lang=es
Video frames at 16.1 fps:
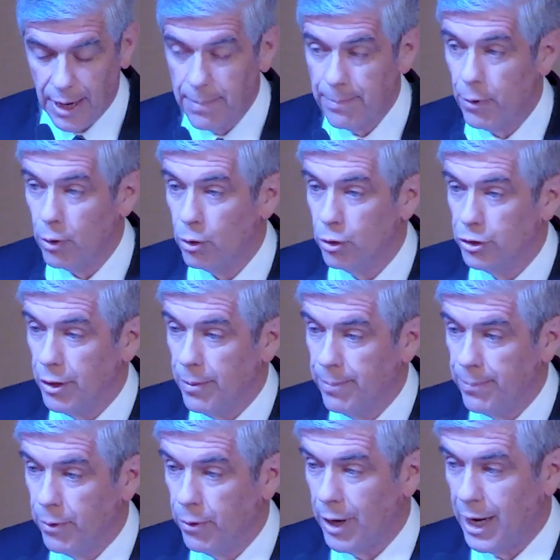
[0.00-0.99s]
en poco
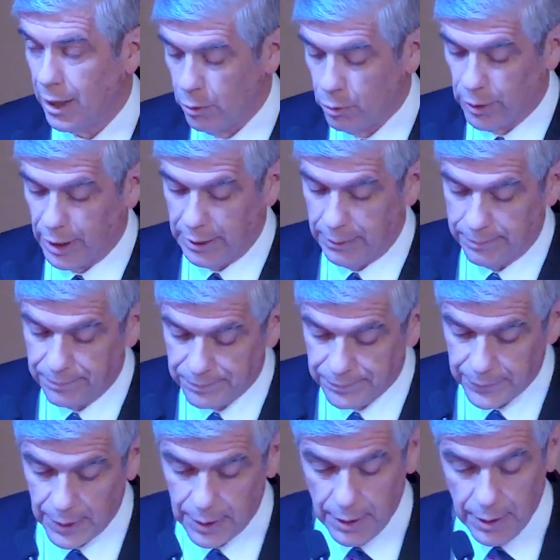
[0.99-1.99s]
tiempo a la UCAI.
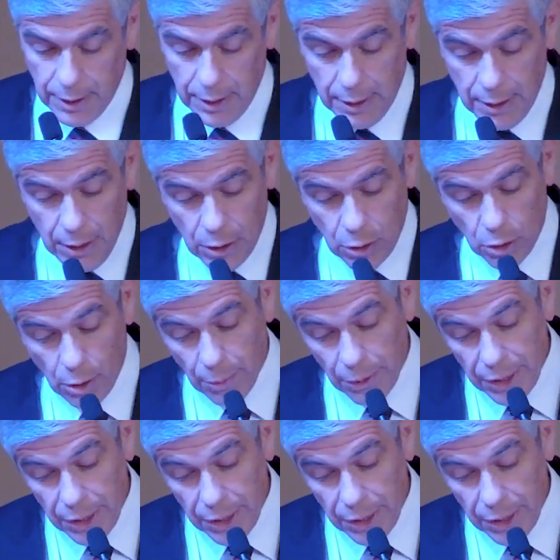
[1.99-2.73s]
Como